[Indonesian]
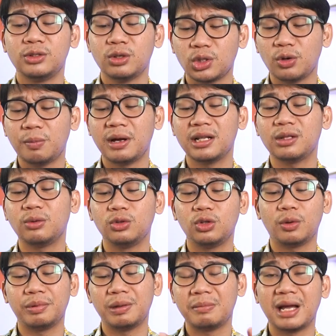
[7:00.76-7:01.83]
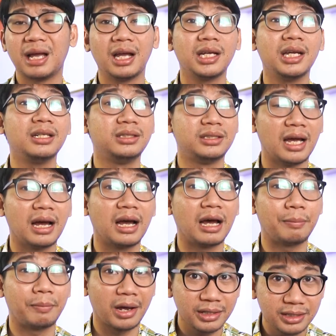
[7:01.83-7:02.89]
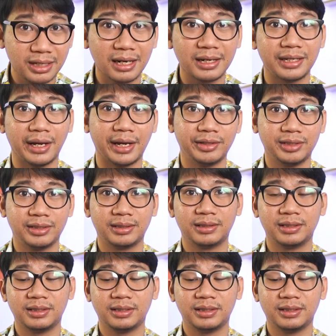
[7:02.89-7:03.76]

Cocok banget untuk pemakaian jangka panjang nih guys.